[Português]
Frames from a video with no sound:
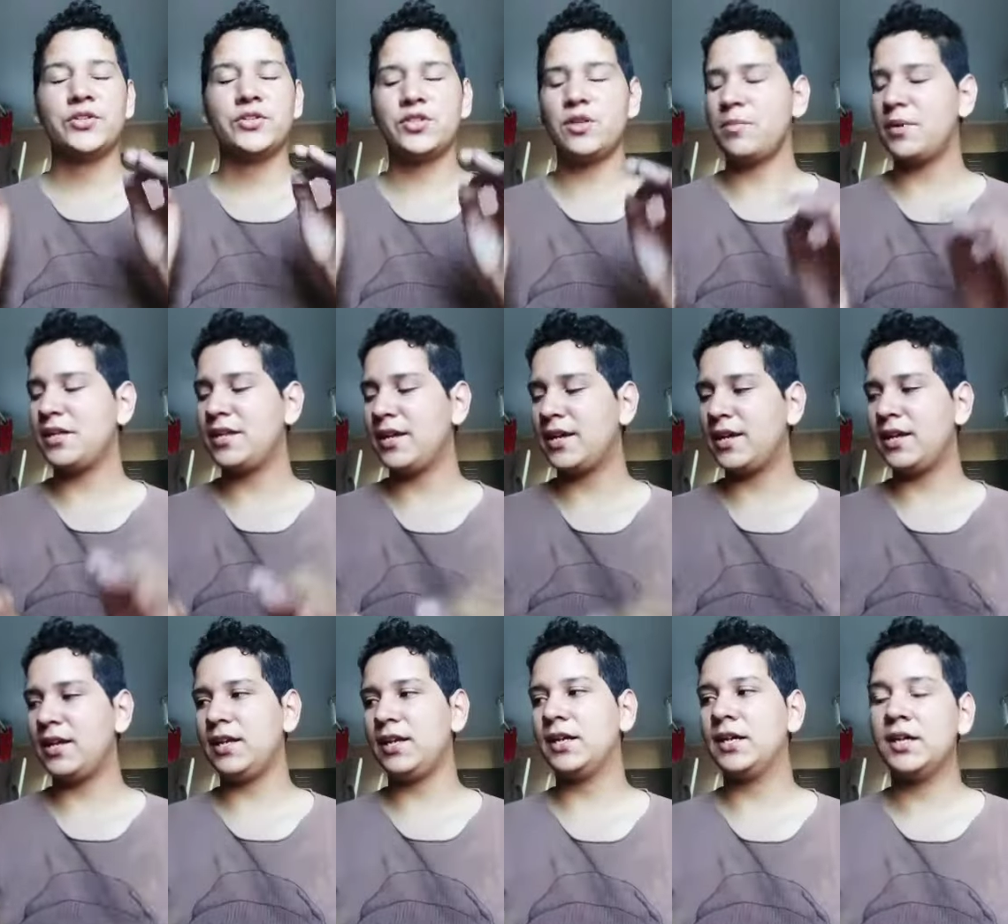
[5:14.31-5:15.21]
Só pra dar
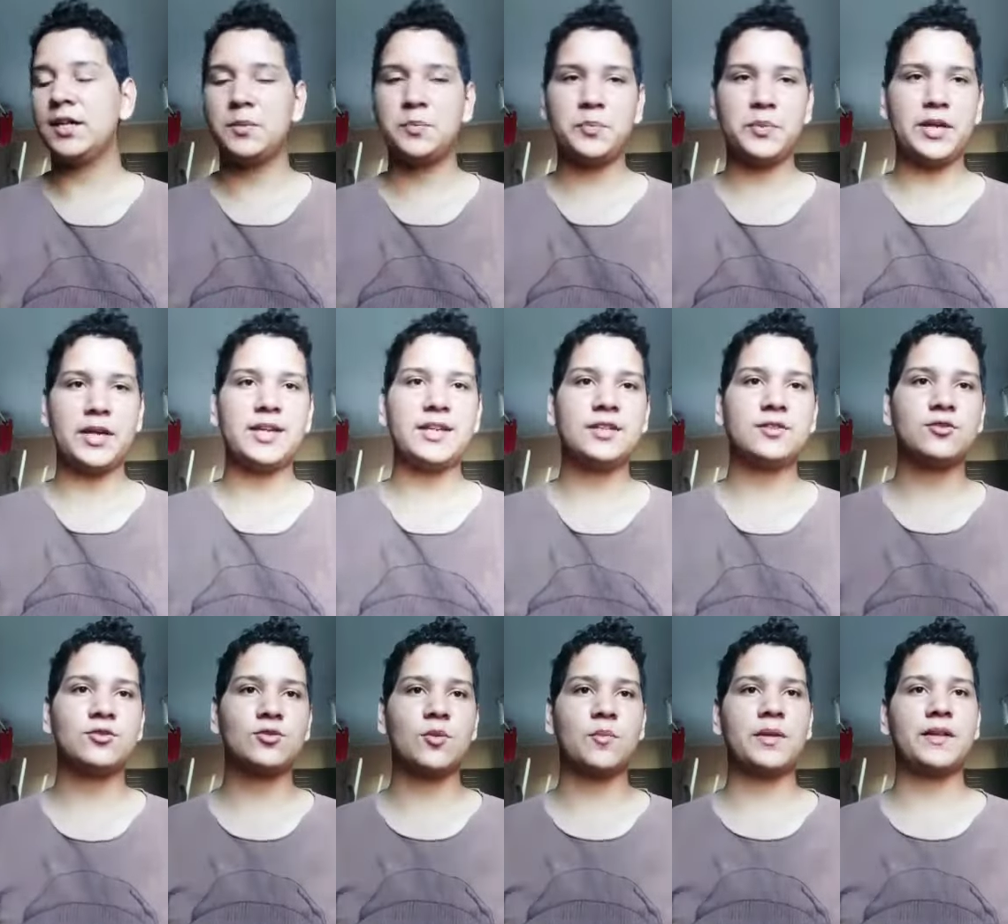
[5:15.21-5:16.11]
aquele up
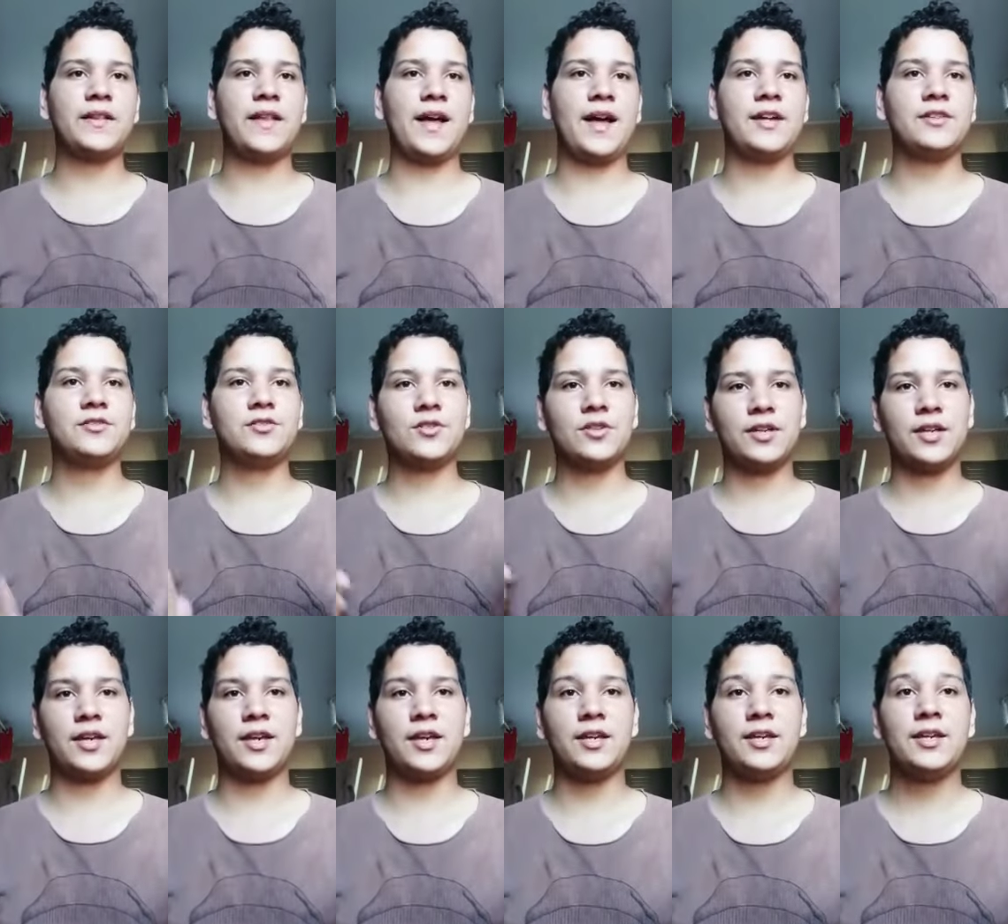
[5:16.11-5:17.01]
aí nos comentários,
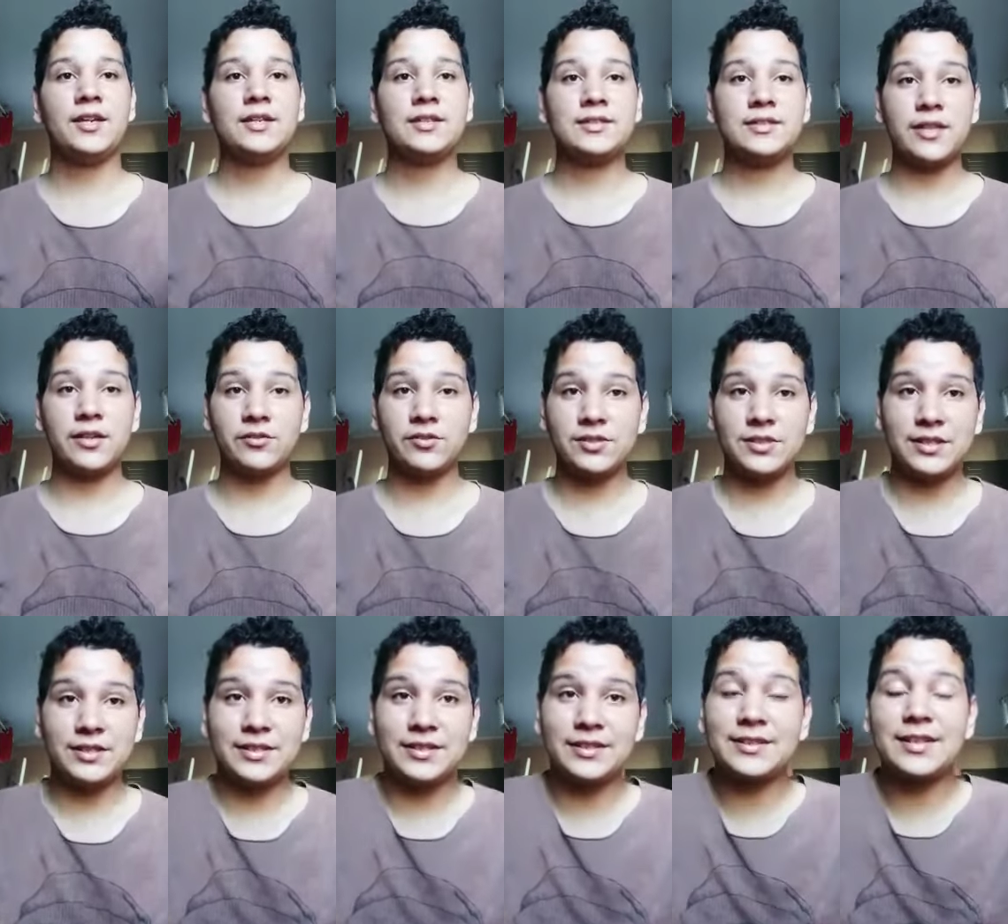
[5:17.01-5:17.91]
ok? Segue no
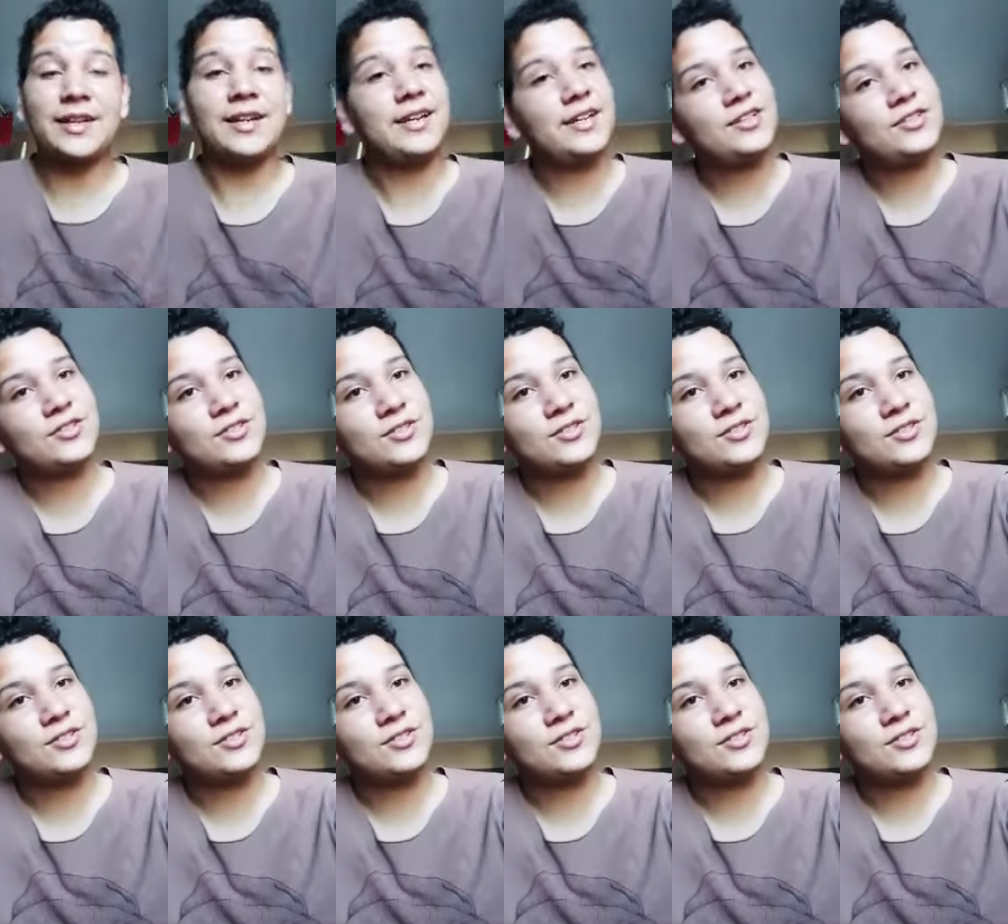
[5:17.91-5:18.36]
Instagram que tá na,